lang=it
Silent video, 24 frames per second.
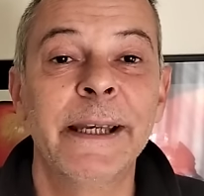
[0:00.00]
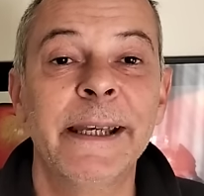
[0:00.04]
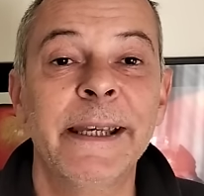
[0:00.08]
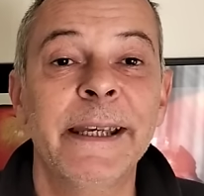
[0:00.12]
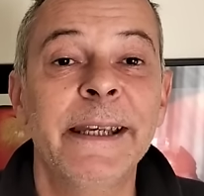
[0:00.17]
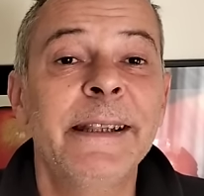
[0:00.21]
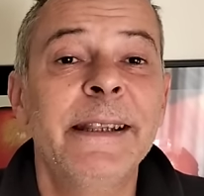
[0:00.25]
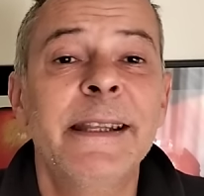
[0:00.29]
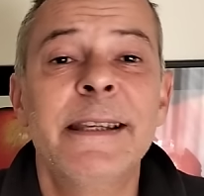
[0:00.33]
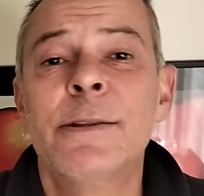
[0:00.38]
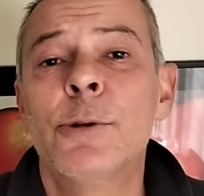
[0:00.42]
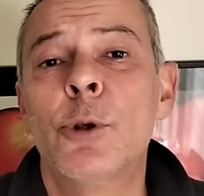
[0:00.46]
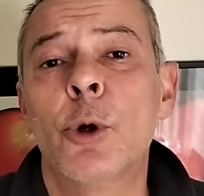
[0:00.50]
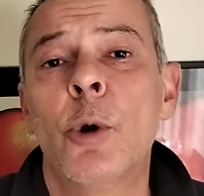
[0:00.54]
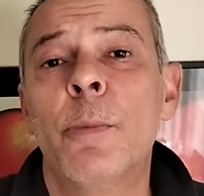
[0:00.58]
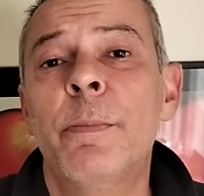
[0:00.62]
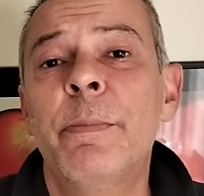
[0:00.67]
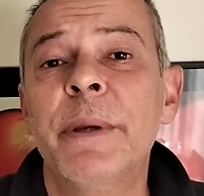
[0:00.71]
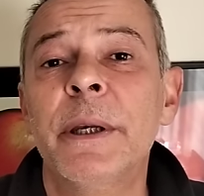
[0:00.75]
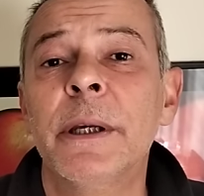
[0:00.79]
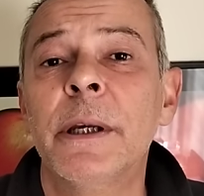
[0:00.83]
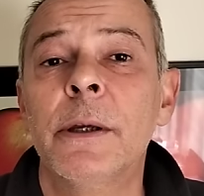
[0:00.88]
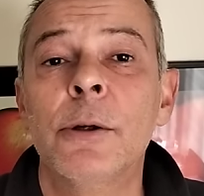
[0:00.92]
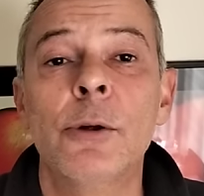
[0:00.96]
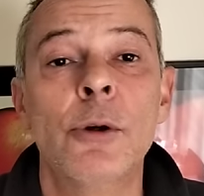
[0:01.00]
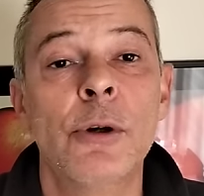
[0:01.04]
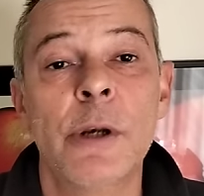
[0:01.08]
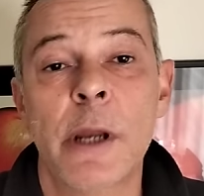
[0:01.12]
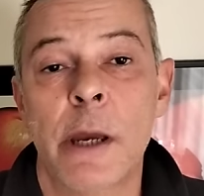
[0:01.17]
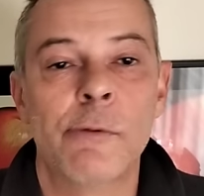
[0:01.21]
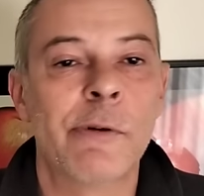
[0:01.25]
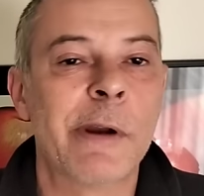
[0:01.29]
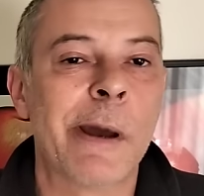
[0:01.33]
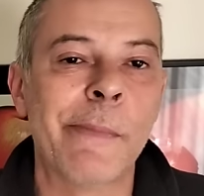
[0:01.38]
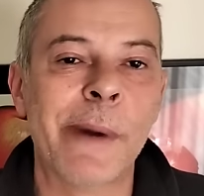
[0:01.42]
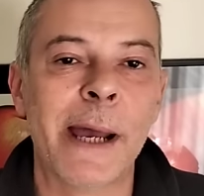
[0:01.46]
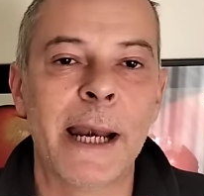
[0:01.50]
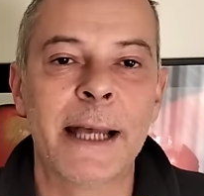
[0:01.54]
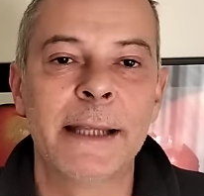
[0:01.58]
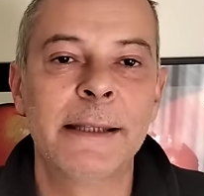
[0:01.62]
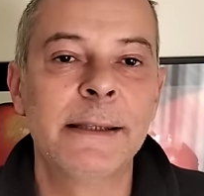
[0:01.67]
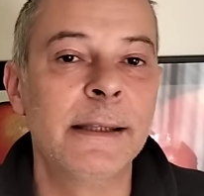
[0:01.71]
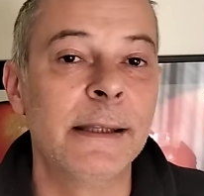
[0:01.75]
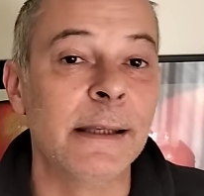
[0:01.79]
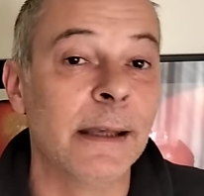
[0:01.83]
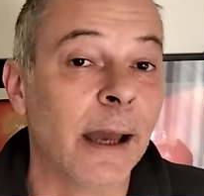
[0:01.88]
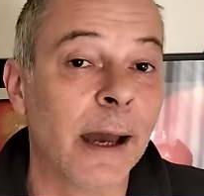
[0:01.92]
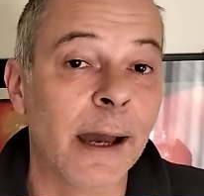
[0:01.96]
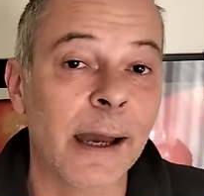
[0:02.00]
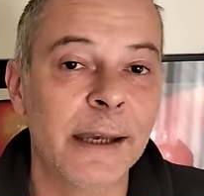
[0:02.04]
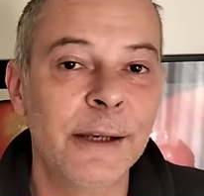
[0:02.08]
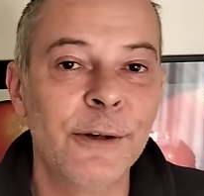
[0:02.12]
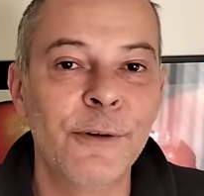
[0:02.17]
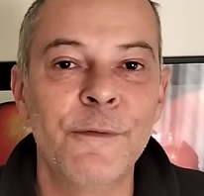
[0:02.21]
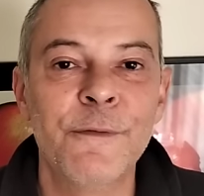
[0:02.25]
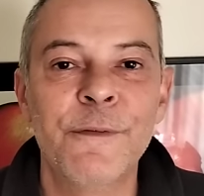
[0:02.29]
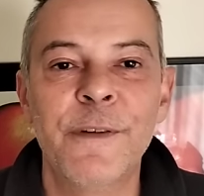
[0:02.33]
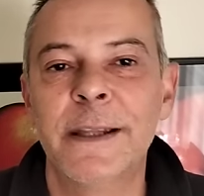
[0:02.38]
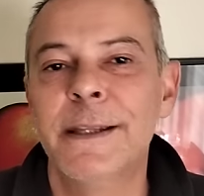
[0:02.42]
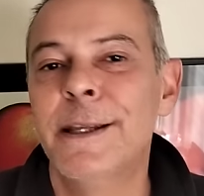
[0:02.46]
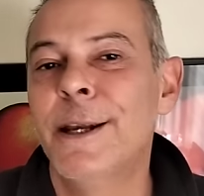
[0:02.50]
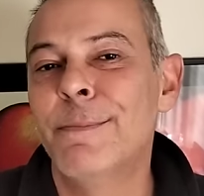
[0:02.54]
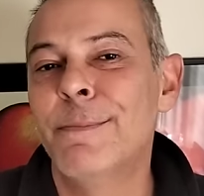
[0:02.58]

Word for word: Il distropping non è una malattia e non fa